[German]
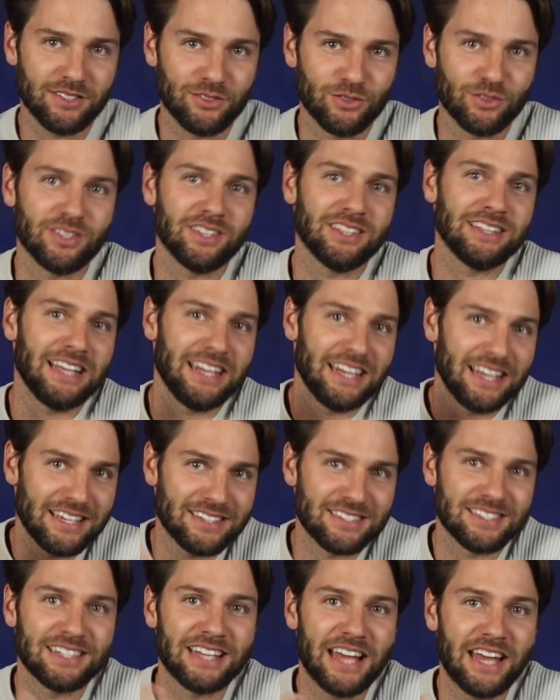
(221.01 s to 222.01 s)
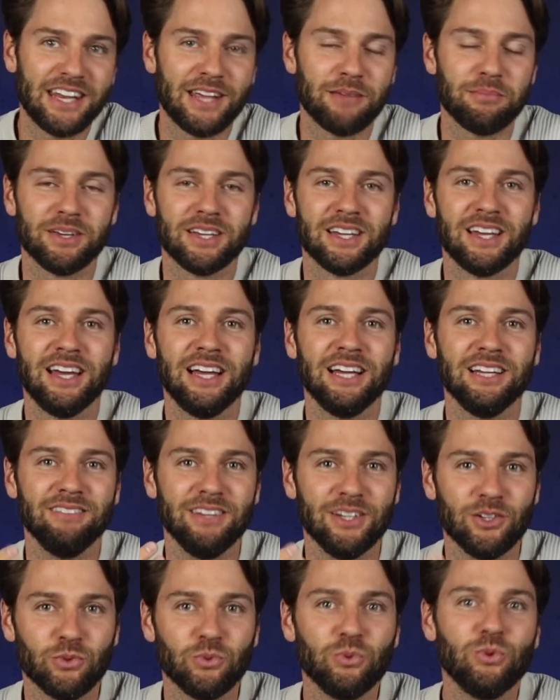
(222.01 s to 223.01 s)
Und deine Gäste sind dann happy,
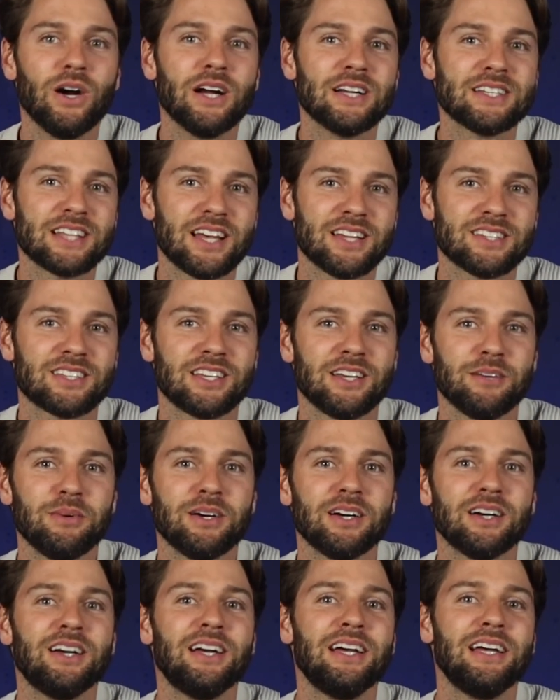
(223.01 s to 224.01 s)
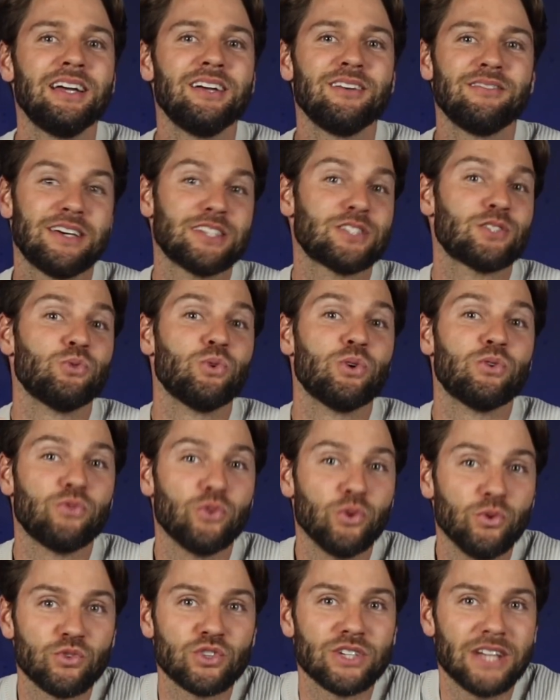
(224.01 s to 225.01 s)
wenn du als Gastgeber fast nur
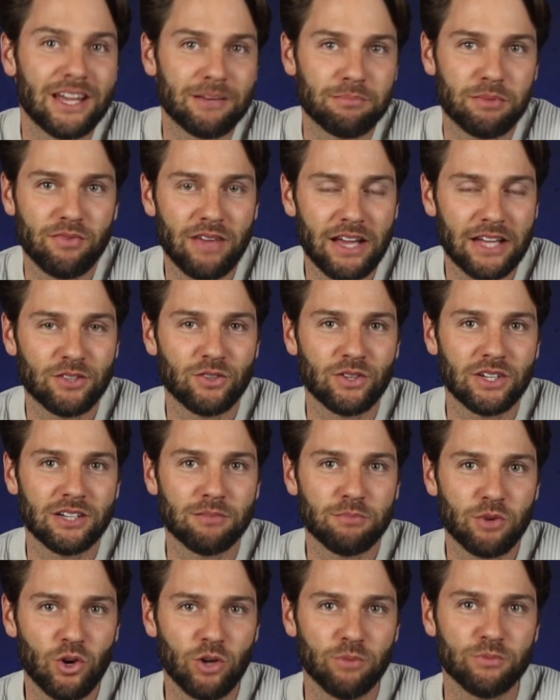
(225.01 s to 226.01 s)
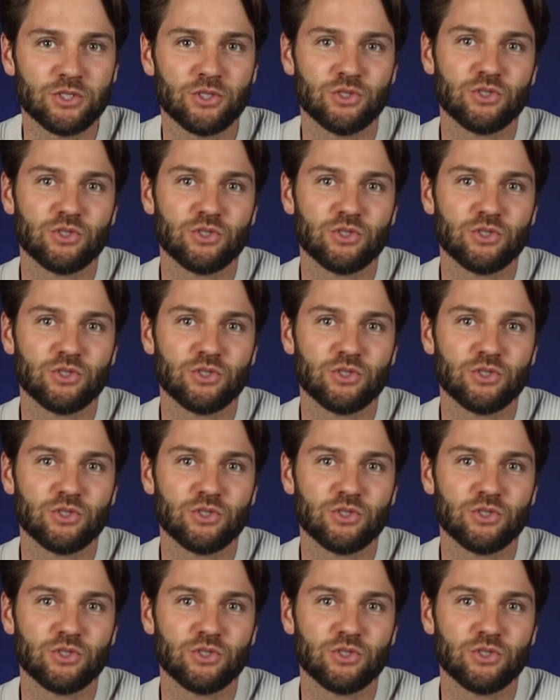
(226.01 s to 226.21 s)
fünf stern bekommst.